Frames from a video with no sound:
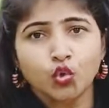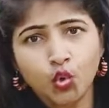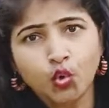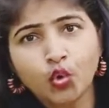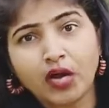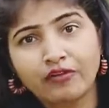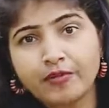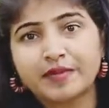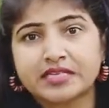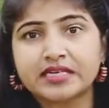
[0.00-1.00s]
लोगों को काफ़ी
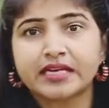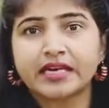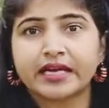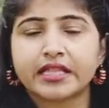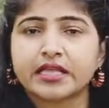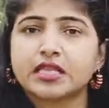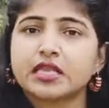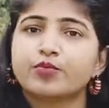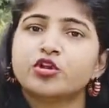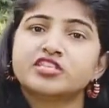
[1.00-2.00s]
पसंद करने लगे धीरे
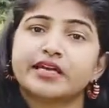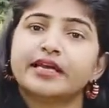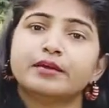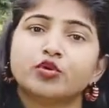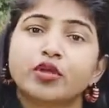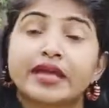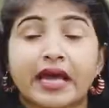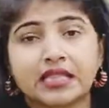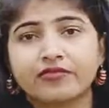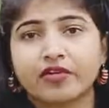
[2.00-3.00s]
धीरे पूरी चाइना में उनकी
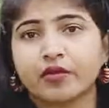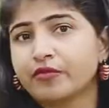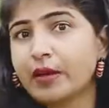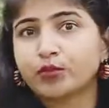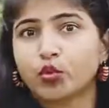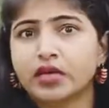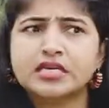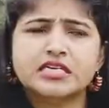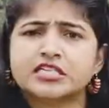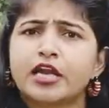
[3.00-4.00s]
ख्याति व्याप्त हो गई
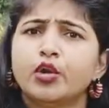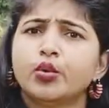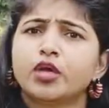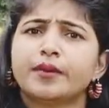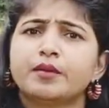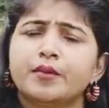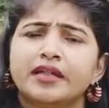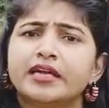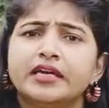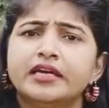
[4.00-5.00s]
सारे लोग उनके बारे में
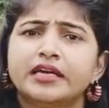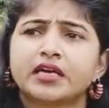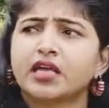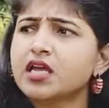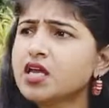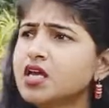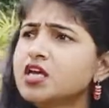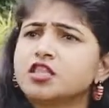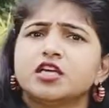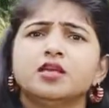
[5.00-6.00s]
बातें करने लगे कि अरे
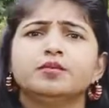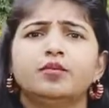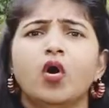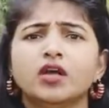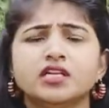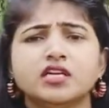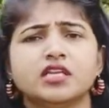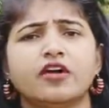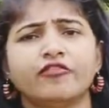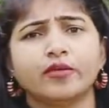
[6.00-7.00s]
तीन बहुत ही
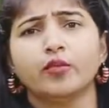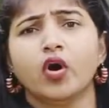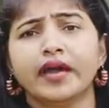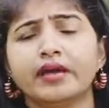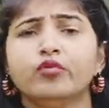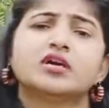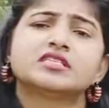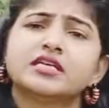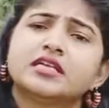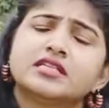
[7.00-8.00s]
लाफिंग मोंक है वो
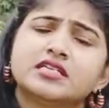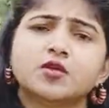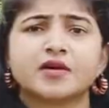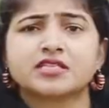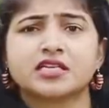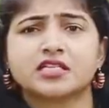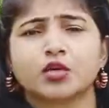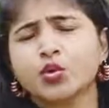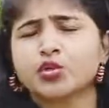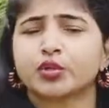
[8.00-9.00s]
हंसते रहते सिर्फ हंसते रहते
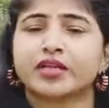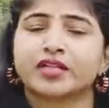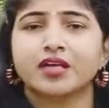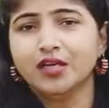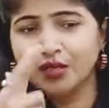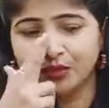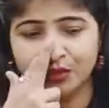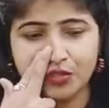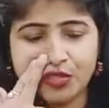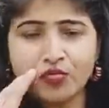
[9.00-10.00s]
खुश होते रहते तो
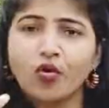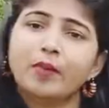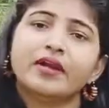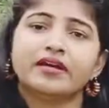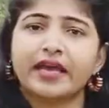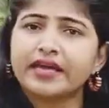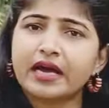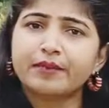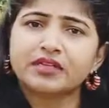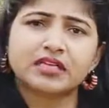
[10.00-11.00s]
दोस्तों वो अपना यही
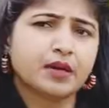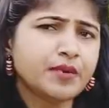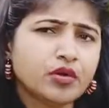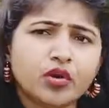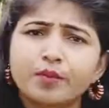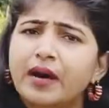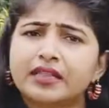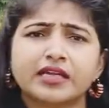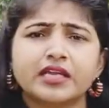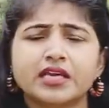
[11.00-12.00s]
काम करते कभी उन्होंने
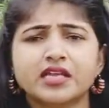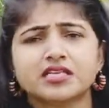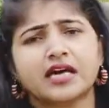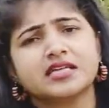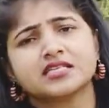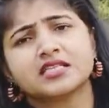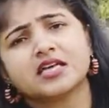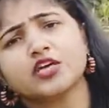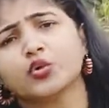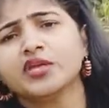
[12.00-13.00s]
बातें नहीं करी सारी
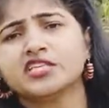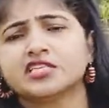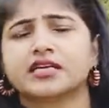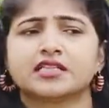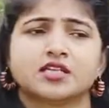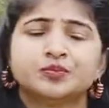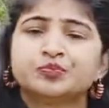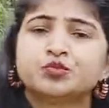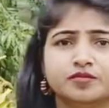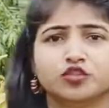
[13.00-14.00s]
जिंदगी यू ही चीज़ें करते
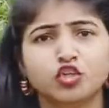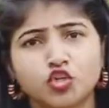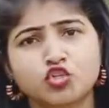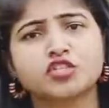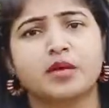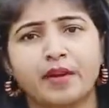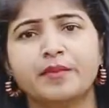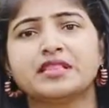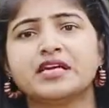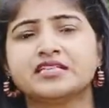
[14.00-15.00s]
तो दोस्तों समय
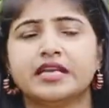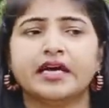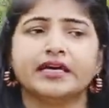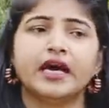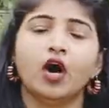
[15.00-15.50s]
बीतता चला गया